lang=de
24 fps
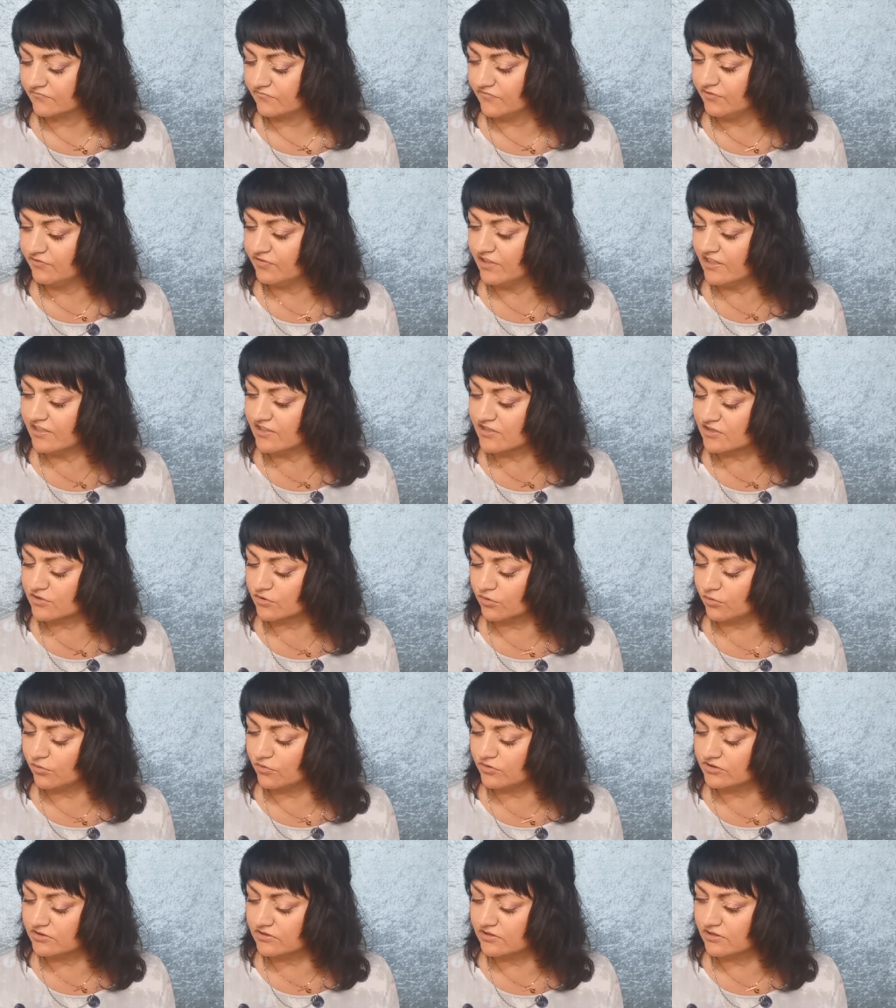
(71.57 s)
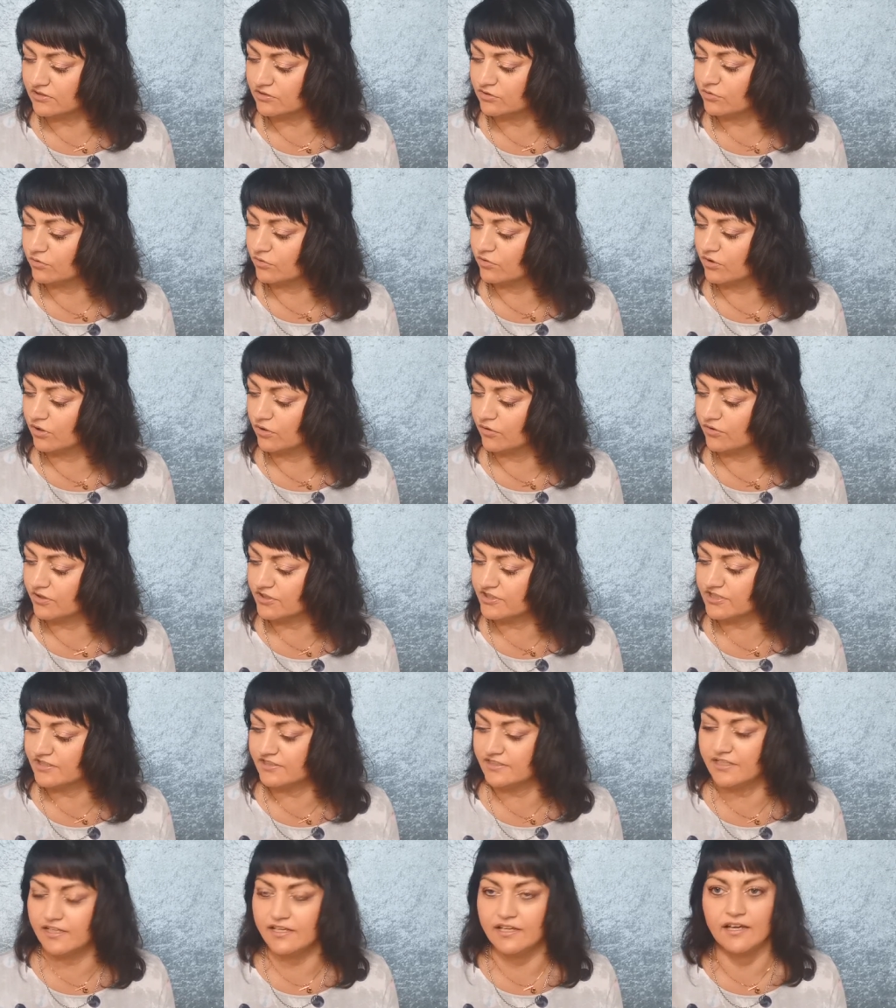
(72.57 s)
Wie Pfingstrose, dunkle
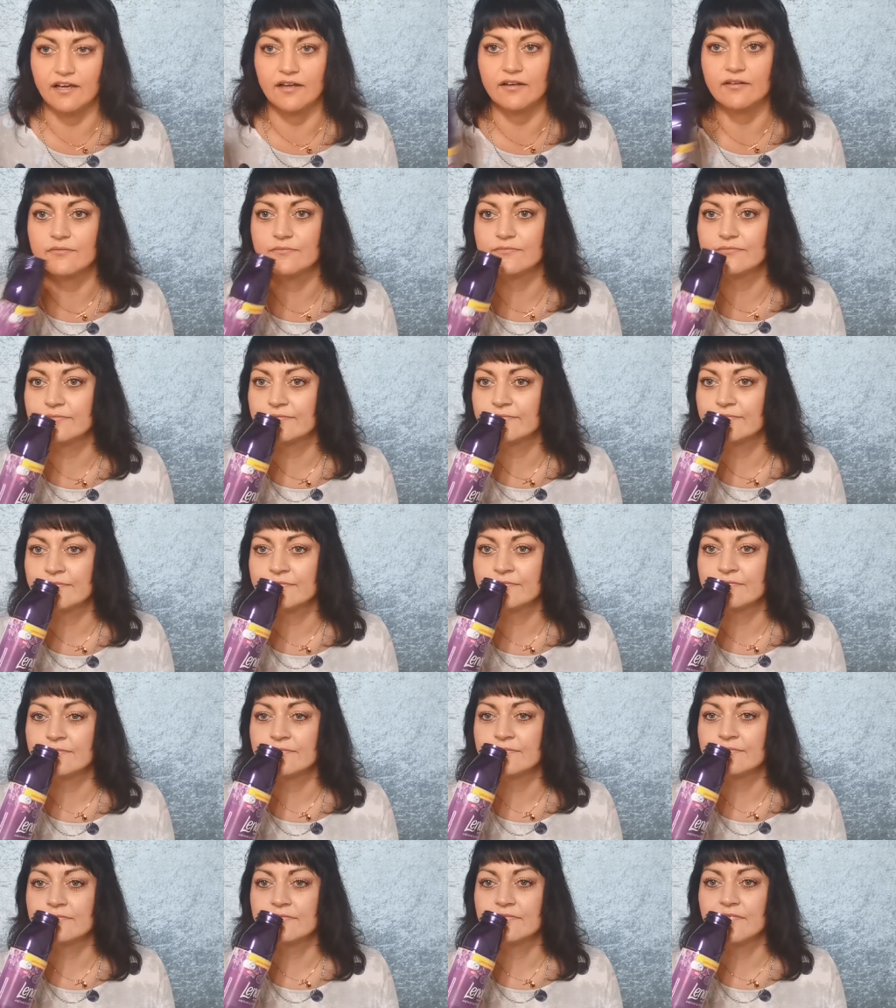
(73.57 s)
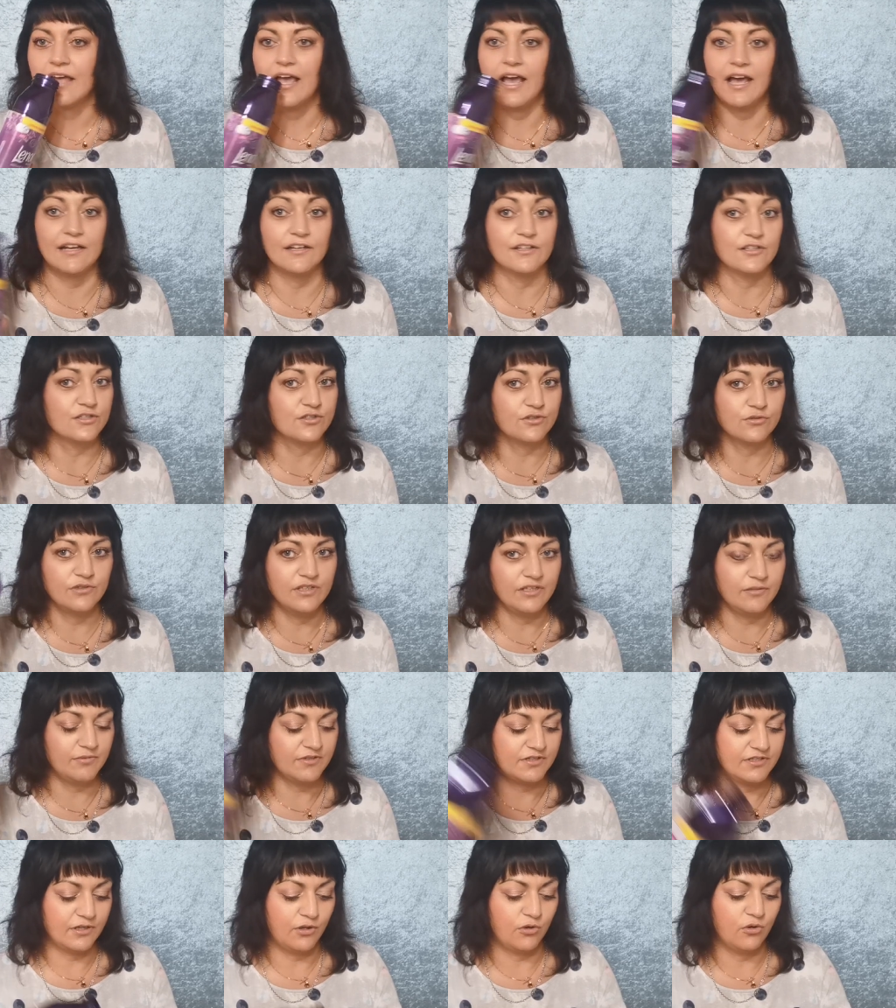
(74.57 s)
Orchidee. Herrlich, so
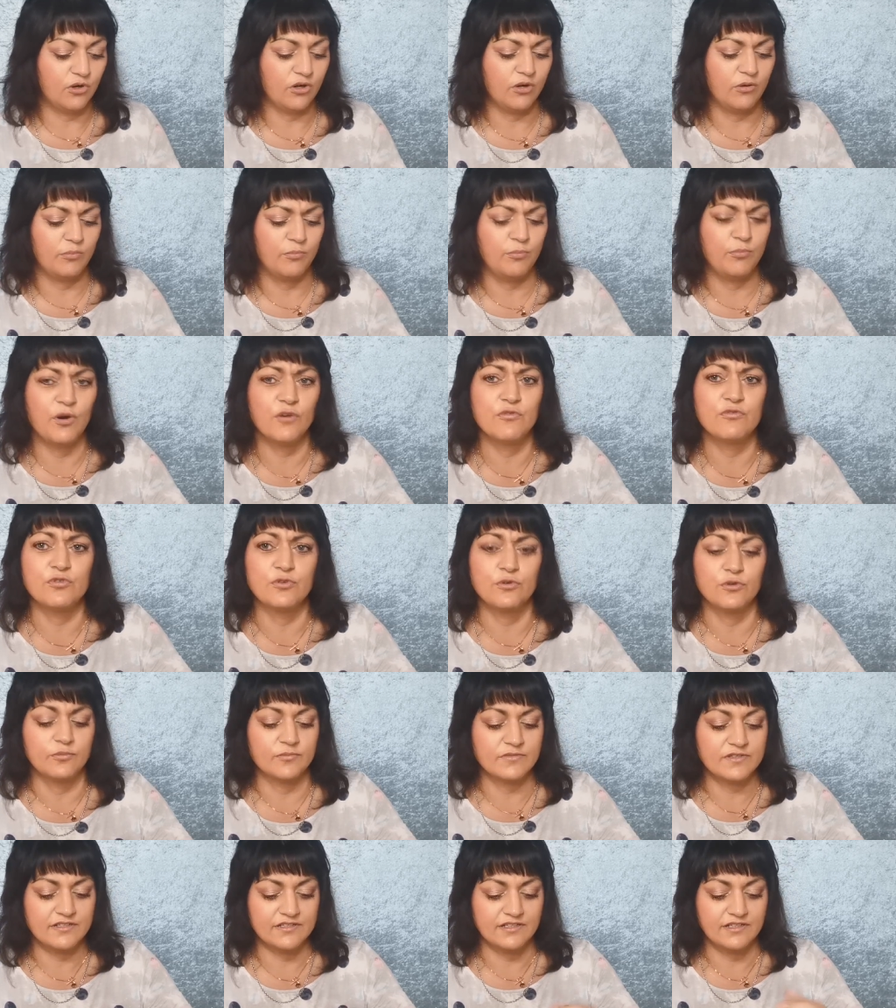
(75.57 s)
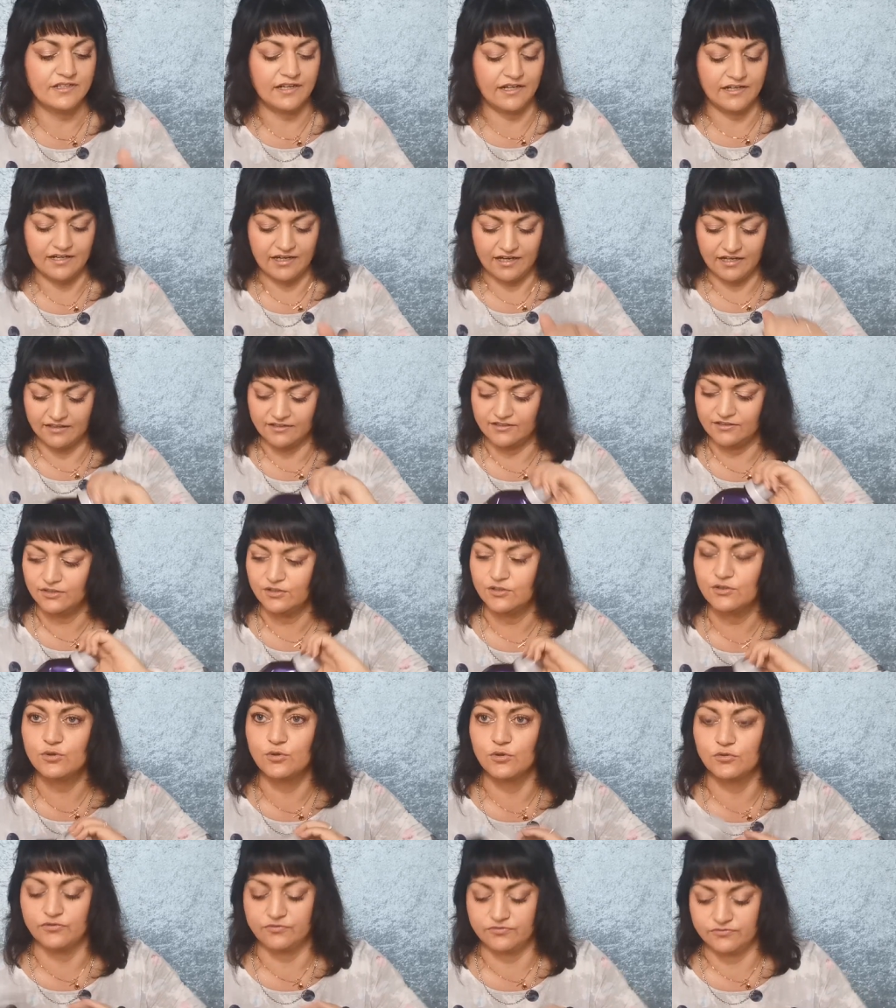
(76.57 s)
liebe ich ja auch Parfüms, die danach
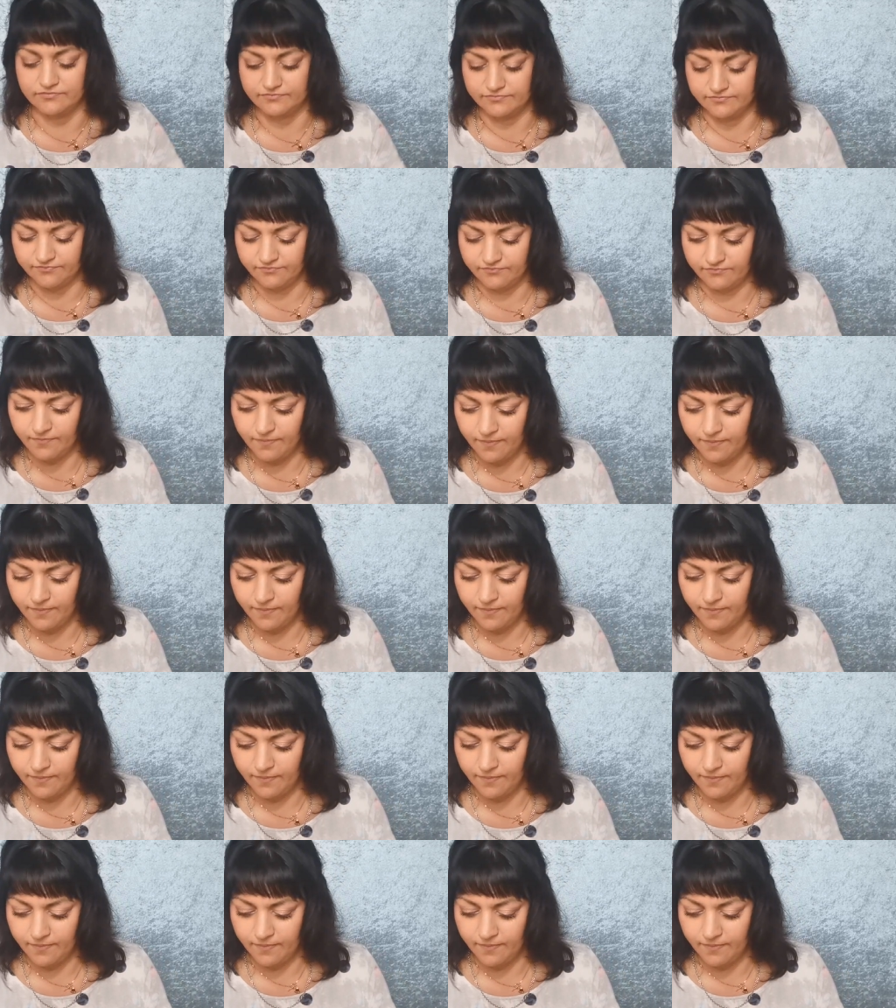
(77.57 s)
duften.